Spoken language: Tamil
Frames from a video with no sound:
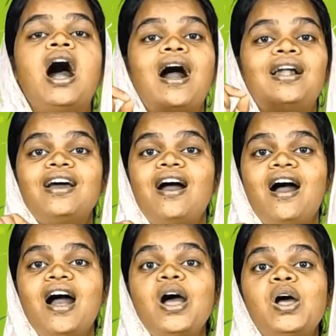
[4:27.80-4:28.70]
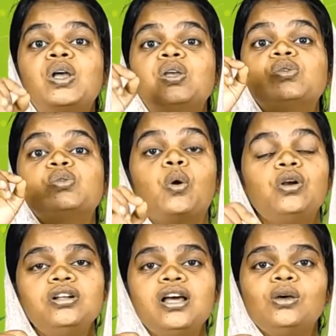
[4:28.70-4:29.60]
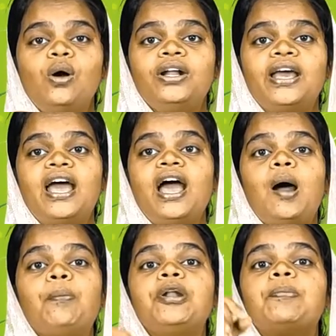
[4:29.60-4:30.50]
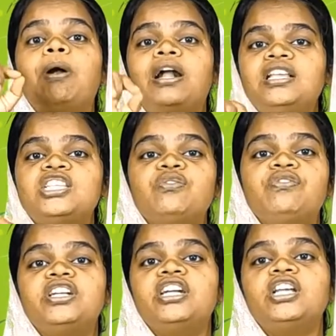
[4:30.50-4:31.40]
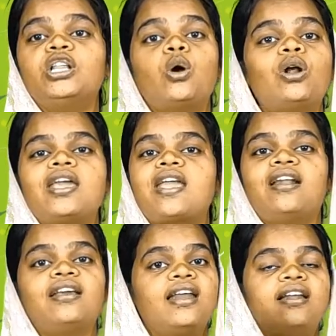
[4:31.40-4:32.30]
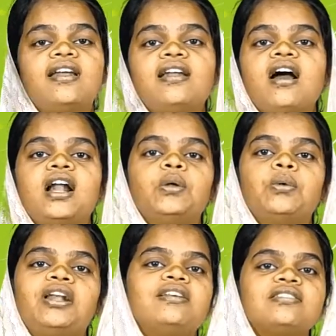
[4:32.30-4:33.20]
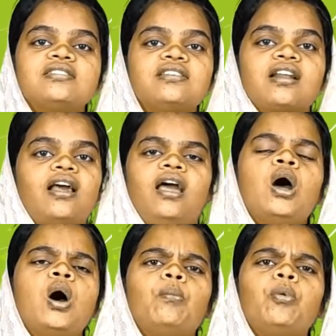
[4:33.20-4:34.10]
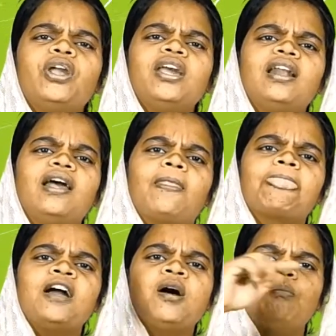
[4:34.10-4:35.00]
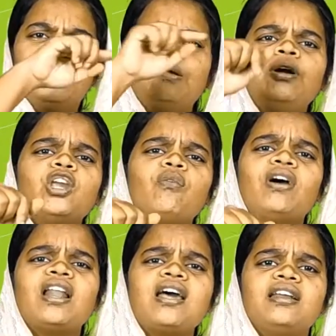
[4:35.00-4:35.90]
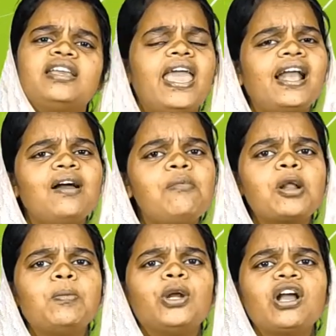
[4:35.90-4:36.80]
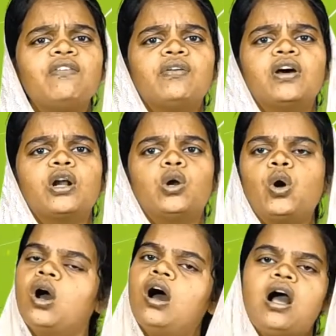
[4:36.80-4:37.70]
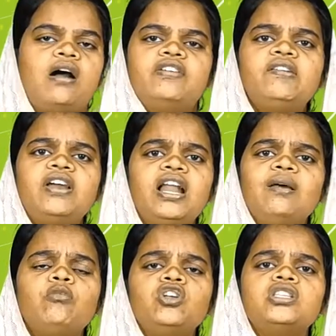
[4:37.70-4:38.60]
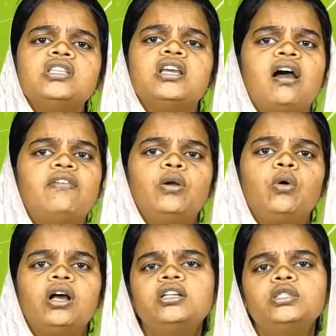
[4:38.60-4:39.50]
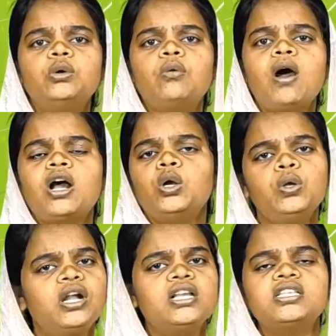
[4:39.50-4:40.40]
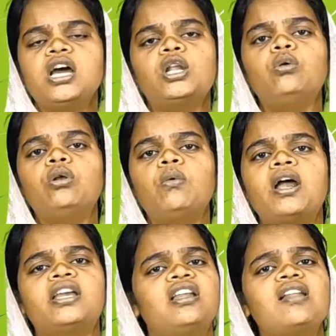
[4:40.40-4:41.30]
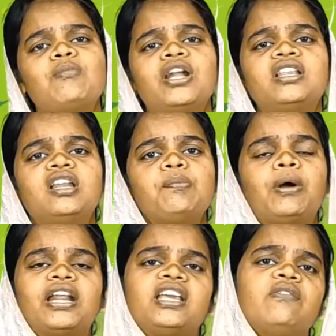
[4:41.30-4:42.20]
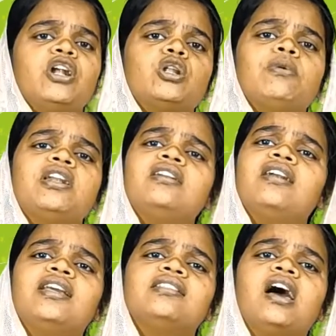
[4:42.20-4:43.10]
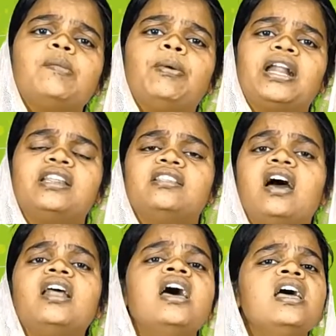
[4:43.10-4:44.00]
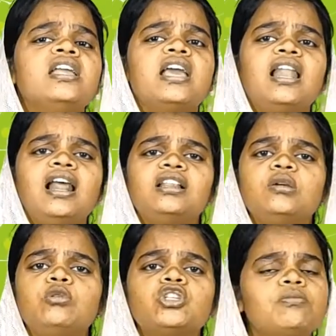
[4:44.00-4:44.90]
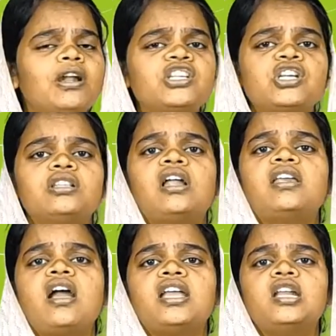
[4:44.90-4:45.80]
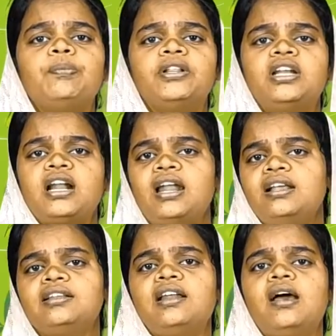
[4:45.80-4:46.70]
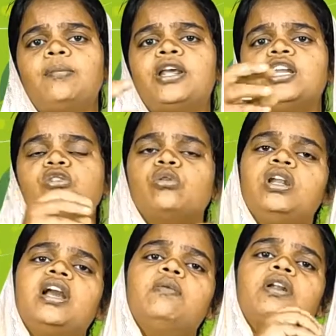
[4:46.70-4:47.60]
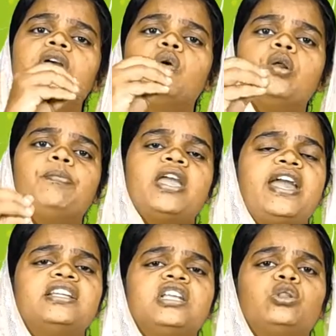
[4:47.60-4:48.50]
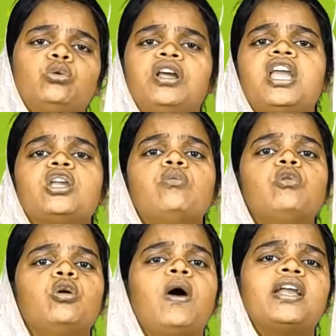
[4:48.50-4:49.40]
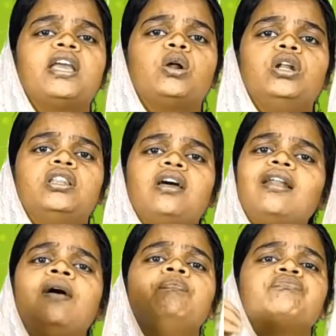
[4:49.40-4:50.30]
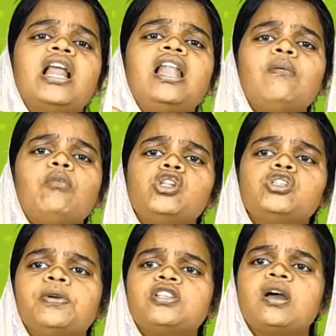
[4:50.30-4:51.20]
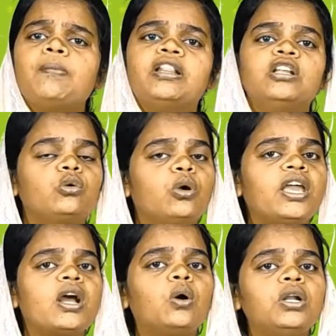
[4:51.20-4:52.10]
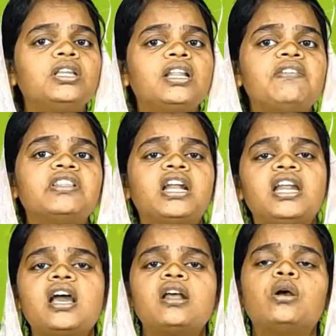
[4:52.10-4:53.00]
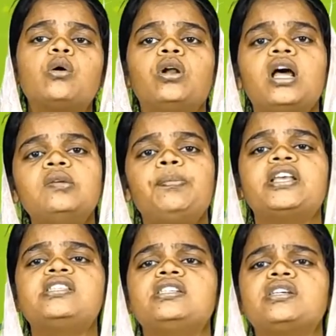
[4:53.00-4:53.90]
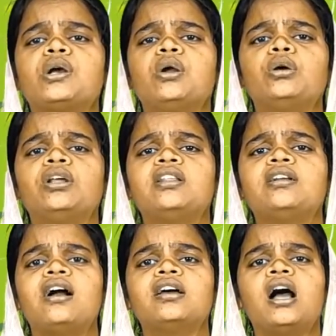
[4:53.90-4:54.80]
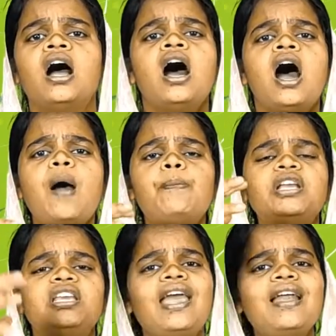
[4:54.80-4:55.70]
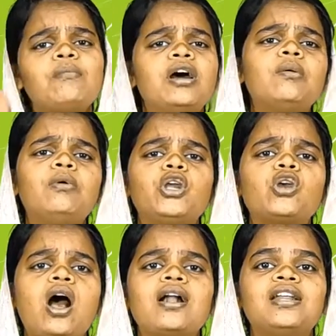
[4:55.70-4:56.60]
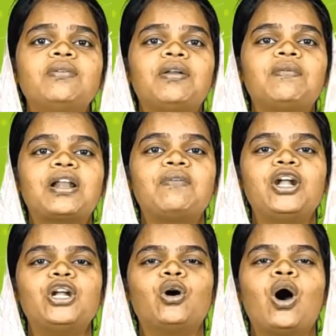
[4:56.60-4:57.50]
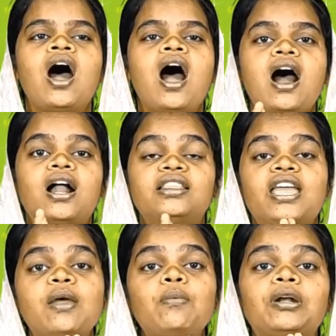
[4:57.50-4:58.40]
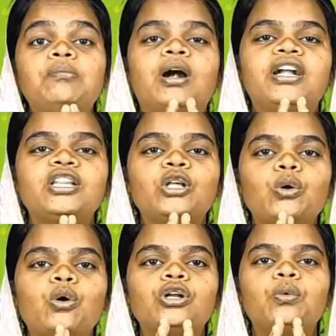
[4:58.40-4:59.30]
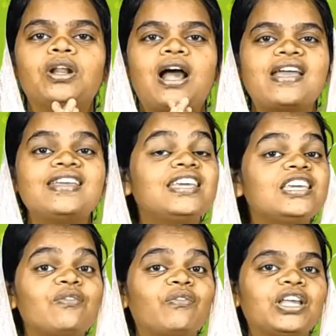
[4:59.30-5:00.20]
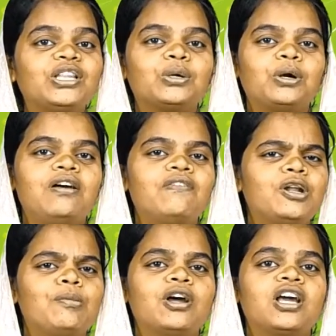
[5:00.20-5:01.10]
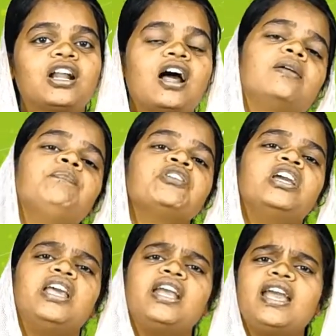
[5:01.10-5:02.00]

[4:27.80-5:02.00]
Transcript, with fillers: ஆனால் சொன்னதோட அப்படி படைச்சு விட்டுட்டதோட எனக்கு என்னன்னு ஆண்டவர் என்ன செஞ்சிடல போயிடல மறுபடியும் வராரு ஏங்க மறுபடியும் அவர் வரணும் அவர் வேலை முடிஞ்சது அவர் உலகத்தை உருவாக்கணும்னு நினைச்சாரு உருவாக்கினார் மனிதனை படைக்க வேண்டும் என்று நினைத்தார் படைத்தார் எல்லாத்தையும் முடிச்சு மனுஷன் தனியா இருப்பதை நல்லதல்ல அப்படின்னு சொல்லி அவனுக்கு ஒரு ஏற்ற துணையையும் உருவாக்கி கொடுத்தார் எல்லாம் முடிஞ்சு போச்சு அப்ப அந்த துணையை கொடுத்ததே அவன் தனியா இருக்கக்கூடாது பேசிட்டு இருக்கணுங்கிறதுக்காக தான் அப்போ ஏன் மறுபடியும் ஆண்டவர் வர வேண்டும் ஆண்டேவன் மனிதனோடு ஒரு ஐக்கியம் வைத்துக் கொள்ள விரும்புகிறார் இதை